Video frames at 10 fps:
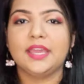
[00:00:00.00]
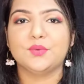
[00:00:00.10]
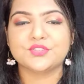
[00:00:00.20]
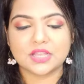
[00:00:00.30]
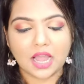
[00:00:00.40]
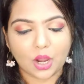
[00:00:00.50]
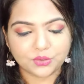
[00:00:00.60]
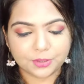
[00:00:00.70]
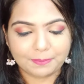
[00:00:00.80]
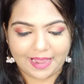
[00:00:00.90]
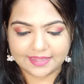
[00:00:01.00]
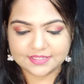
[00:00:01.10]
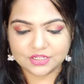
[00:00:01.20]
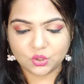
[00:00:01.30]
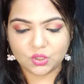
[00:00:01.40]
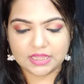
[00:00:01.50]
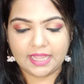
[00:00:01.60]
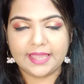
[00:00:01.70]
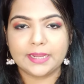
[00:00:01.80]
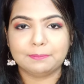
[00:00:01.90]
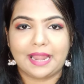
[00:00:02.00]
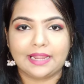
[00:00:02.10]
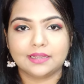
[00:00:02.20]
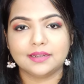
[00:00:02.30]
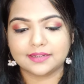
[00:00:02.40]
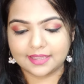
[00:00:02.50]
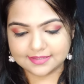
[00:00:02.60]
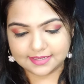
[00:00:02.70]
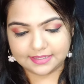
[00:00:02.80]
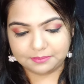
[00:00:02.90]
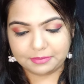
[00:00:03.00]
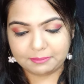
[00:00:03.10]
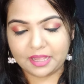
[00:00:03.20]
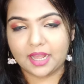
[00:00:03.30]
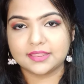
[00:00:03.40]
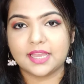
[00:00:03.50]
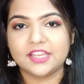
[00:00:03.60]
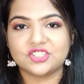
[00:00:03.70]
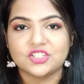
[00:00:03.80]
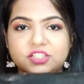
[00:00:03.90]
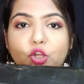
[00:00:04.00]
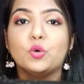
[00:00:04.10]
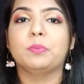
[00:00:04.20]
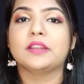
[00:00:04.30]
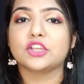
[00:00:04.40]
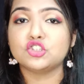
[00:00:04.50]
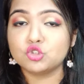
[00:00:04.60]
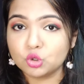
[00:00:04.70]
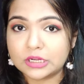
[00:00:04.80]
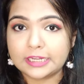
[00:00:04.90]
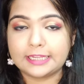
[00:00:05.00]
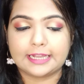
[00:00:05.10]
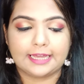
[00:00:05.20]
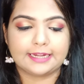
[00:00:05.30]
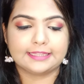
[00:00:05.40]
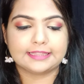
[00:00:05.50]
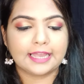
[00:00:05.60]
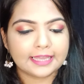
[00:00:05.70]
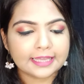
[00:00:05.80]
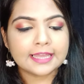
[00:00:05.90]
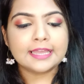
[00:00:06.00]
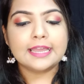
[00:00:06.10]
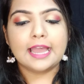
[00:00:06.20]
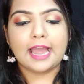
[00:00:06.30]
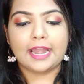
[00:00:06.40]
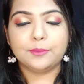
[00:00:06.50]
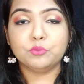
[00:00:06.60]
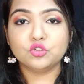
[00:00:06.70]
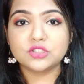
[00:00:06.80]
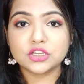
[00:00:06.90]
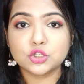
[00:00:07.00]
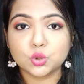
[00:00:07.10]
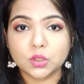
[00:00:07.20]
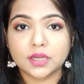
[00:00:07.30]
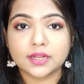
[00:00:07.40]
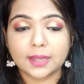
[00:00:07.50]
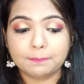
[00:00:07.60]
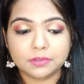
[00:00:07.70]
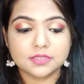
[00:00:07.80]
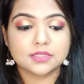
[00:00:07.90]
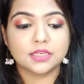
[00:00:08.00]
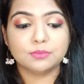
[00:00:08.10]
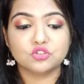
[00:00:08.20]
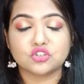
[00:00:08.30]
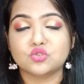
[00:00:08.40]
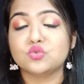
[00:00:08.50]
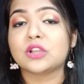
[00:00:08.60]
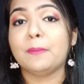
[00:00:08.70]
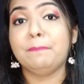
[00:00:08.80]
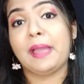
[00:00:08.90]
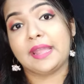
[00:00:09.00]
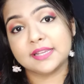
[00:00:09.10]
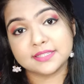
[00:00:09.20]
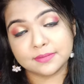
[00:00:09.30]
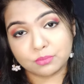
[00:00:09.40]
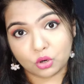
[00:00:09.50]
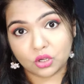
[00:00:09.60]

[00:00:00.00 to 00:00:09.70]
ये उसका आउटर पैकेजिंग होता है एक ब्लैक कलर के ऐसे डिब्बे में आता है जिसके ऊपर के शुगर लिखा रहता है एंड मुझे शुगर का पर्सनली मुझे उनका पैकेजिंग